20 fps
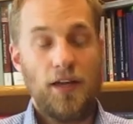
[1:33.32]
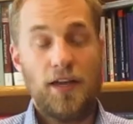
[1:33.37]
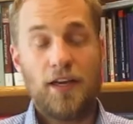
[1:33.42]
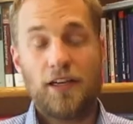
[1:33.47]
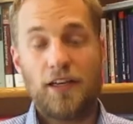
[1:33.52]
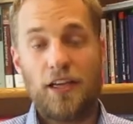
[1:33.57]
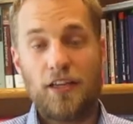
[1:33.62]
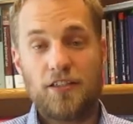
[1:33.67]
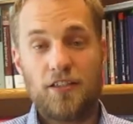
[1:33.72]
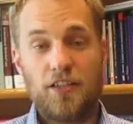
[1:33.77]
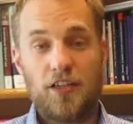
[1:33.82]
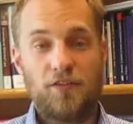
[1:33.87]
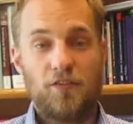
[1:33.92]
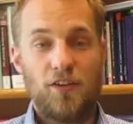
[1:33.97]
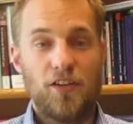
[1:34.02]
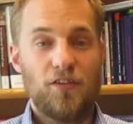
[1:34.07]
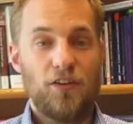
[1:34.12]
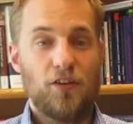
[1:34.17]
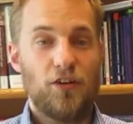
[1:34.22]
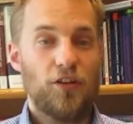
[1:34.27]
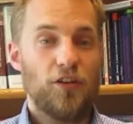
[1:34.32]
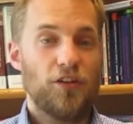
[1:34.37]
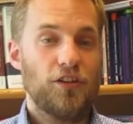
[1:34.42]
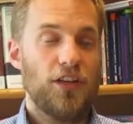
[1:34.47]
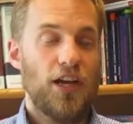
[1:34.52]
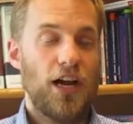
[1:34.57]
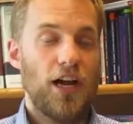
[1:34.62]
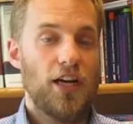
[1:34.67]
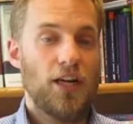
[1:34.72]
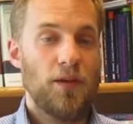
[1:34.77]
Gleichzeitig finden wir dort auch
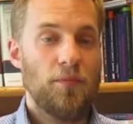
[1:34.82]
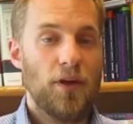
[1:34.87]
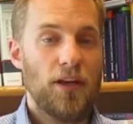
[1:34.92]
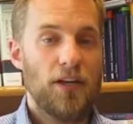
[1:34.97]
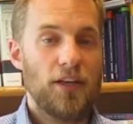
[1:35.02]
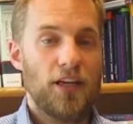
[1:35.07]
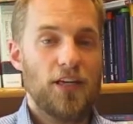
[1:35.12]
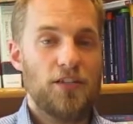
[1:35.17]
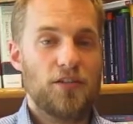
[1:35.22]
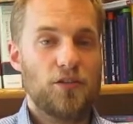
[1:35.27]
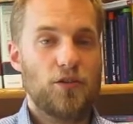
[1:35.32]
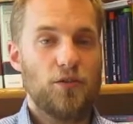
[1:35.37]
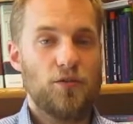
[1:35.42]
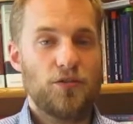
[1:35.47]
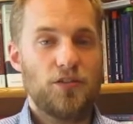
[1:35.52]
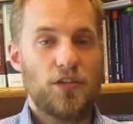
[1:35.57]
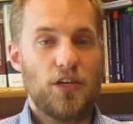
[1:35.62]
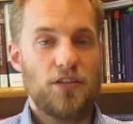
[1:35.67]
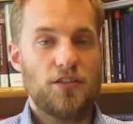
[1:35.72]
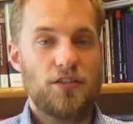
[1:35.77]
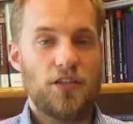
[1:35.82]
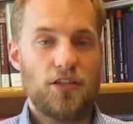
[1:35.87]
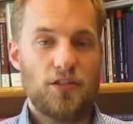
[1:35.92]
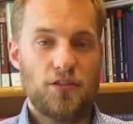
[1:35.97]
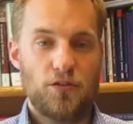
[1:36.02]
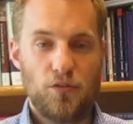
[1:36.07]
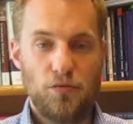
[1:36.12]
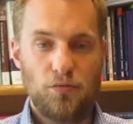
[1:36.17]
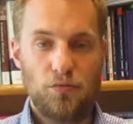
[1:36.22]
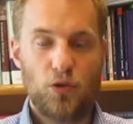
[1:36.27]
die allgemeinen Rechtsgrundsätze,
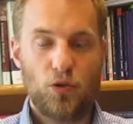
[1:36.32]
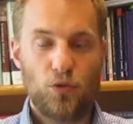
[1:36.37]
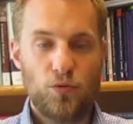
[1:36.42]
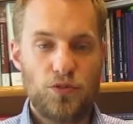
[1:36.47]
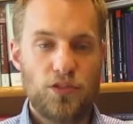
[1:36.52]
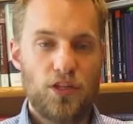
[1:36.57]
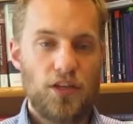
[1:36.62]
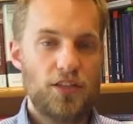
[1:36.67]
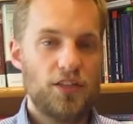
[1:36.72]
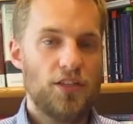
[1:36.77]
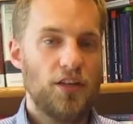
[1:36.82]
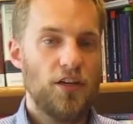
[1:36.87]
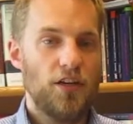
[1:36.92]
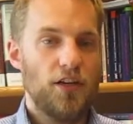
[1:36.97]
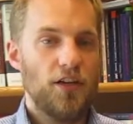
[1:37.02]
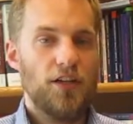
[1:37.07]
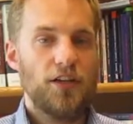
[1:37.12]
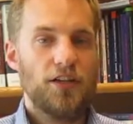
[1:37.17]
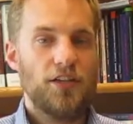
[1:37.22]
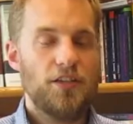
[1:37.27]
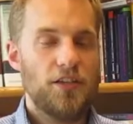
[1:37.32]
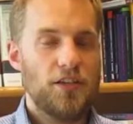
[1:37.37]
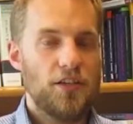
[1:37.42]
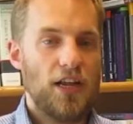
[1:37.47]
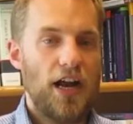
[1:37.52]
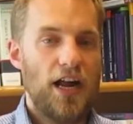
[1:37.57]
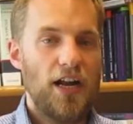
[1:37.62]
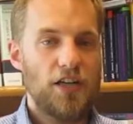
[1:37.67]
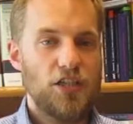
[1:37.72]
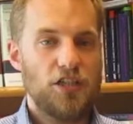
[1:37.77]
also Grundsätze, die sich in
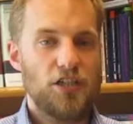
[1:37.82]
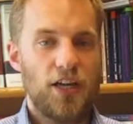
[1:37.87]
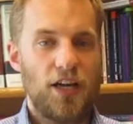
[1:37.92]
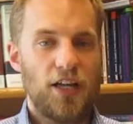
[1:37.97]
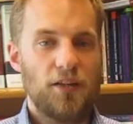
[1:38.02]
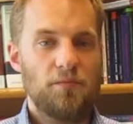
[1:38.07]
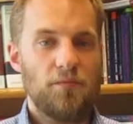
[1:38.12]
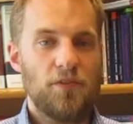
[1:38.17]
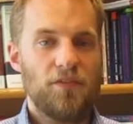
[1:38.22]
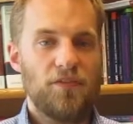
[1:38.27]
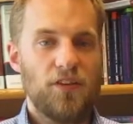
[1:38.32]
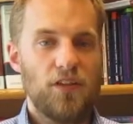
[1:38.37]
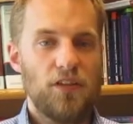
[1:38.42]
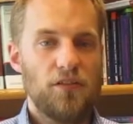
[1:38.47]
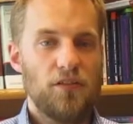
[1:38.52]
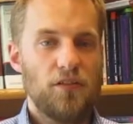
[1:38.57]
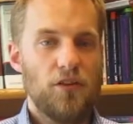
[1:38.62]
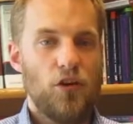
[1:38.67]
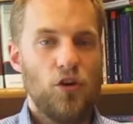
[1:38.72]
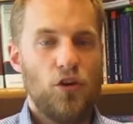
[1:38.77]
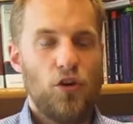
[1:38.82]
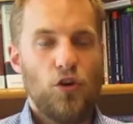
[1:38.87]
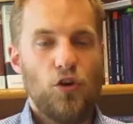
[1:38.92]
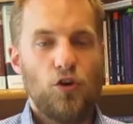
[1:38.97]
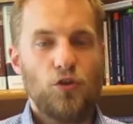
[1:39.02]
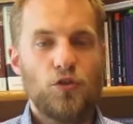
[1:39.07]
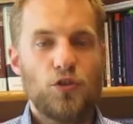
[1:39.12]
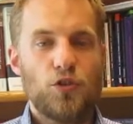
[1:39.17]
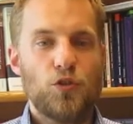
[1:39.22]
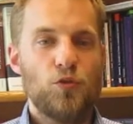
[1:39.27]
allen Staaten befinden
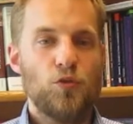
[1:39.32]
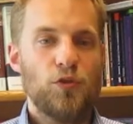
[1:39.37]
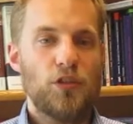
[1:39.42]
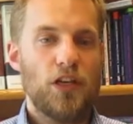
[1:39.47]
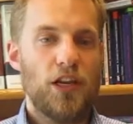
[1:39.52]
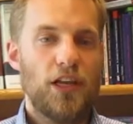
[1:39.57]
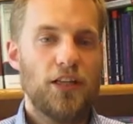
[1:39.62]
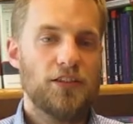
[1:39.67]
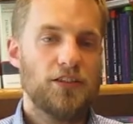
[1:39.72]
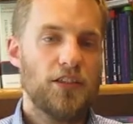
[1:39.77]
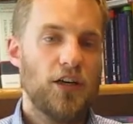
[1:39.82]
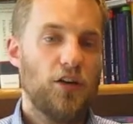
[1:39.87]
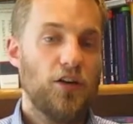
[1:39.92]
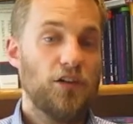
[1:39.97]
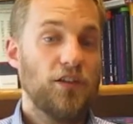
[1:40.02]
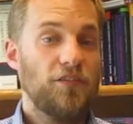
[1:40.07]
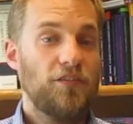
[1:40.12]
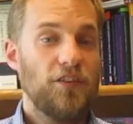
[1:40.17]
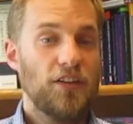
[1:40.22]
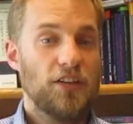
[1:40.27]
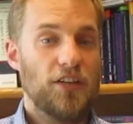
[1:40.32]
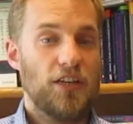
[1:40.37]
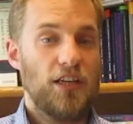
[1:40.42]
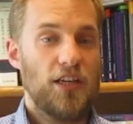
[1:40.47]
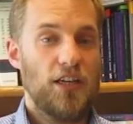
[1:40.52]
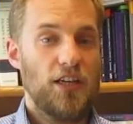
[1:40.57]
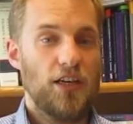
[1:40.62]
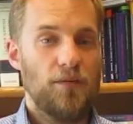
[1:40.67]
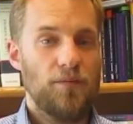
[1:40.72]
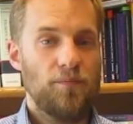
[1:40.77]
und zu guter Letzt auch die
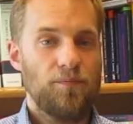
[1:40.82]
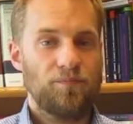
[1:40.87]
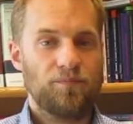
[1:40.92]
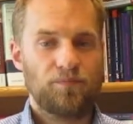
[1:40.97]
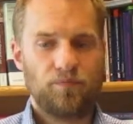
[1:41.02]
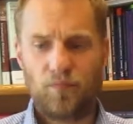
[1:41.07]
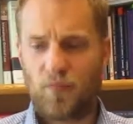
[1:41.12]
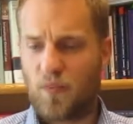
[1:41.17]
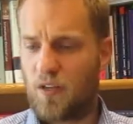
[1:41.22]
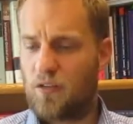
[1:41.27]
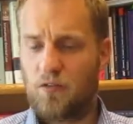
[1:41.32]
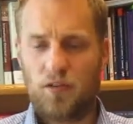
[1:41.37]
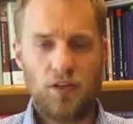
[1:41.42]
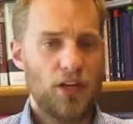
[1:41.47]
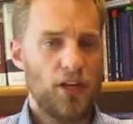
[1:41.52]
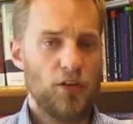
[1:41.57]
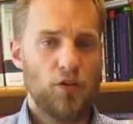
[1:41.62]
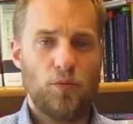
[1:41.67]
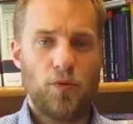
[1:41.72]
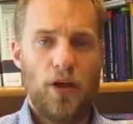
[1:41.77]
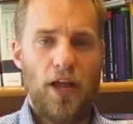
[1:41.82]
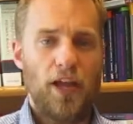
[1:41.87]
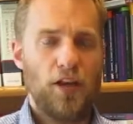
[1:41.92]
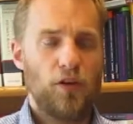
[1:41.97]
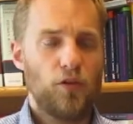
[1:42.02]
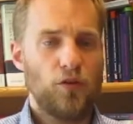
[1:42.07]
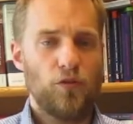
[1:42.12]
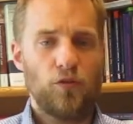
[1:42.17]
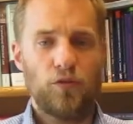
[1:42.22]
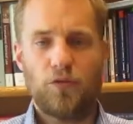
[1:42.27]
Verträge, genannt
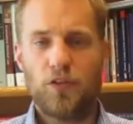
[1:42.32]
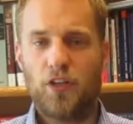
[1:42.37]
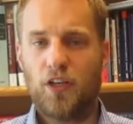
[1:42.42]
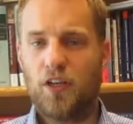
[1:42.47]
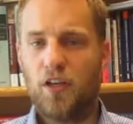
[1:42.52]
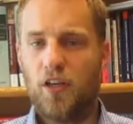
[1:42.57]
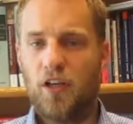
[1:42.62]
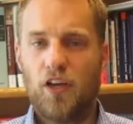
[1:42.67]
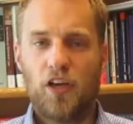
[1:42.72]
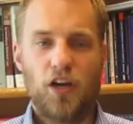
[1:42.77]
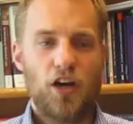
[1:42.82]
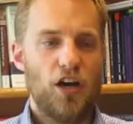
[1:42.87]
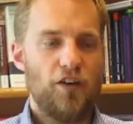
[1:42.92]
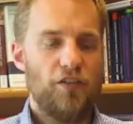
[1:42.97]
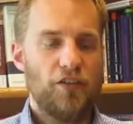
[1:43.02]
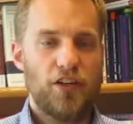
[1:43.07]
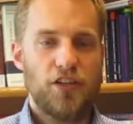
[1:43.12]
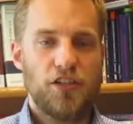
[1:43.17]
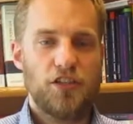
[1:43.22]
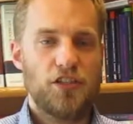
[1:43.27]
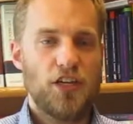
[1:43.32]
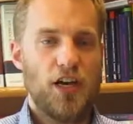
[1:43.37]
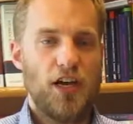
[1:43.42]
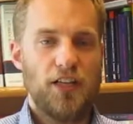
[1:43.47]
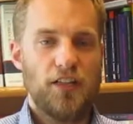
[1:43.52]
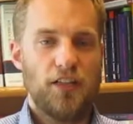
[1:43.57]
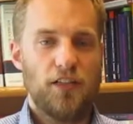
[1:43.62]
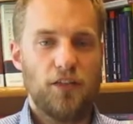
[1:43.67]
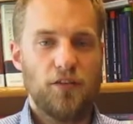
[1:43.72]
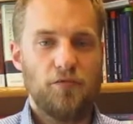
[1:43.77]
Übereinkünfte, Covenant
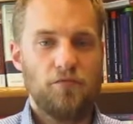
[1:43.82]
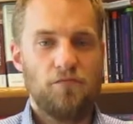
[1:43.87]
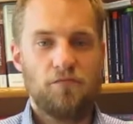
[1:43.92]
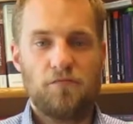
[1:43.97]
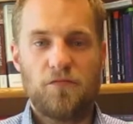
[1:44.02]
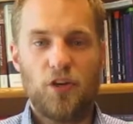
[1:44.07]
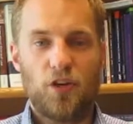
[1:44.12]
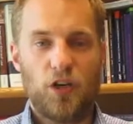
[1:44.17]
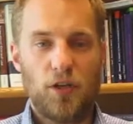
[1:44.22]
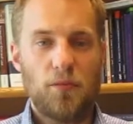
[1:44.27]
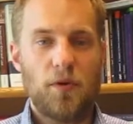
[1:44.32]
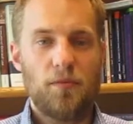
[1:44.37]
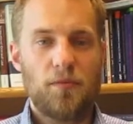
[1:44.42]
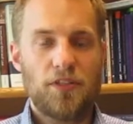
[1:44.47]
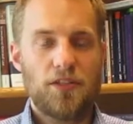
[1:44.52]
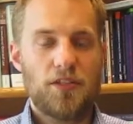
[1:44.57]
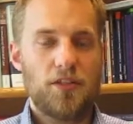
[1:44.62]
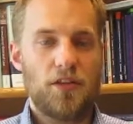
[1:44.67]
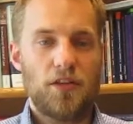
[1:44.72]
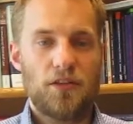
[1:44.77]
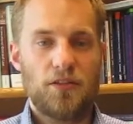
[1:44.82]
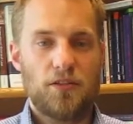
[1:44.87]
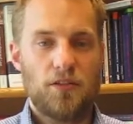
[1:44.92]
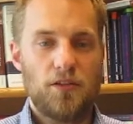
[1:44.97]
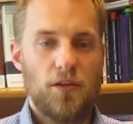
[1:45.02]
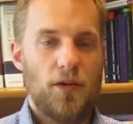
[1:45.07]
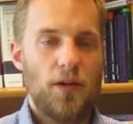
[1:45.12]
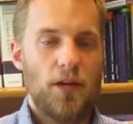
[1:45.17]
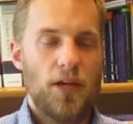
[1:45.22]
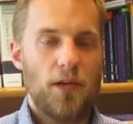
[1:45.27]
Charter, wie auch immer man sie jetzt
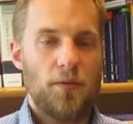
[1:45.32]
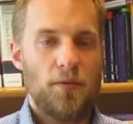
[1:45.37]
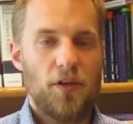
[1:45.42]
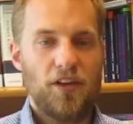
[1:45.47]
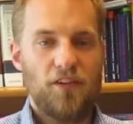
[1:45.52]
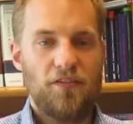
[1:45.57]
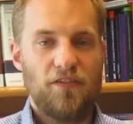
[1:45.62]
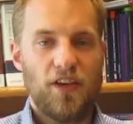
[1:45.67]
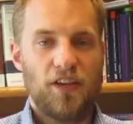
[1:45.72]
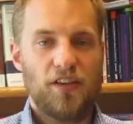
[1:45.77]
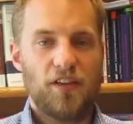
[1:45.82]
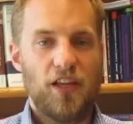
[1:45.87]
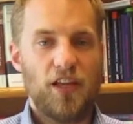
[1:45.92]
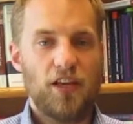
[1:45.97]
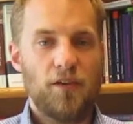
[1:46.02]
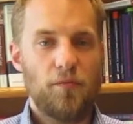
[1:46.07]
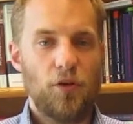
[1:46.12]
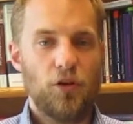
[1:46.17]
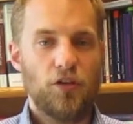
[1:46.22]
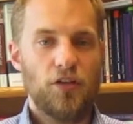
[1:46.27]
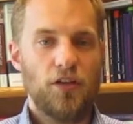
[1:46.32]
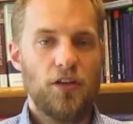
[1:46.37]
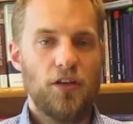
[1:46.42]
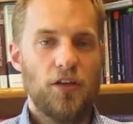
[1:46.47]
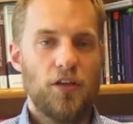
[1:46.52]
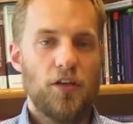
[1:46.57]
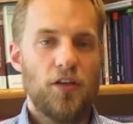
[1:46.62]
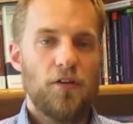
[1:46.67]
im Endeffekt nennen möchte,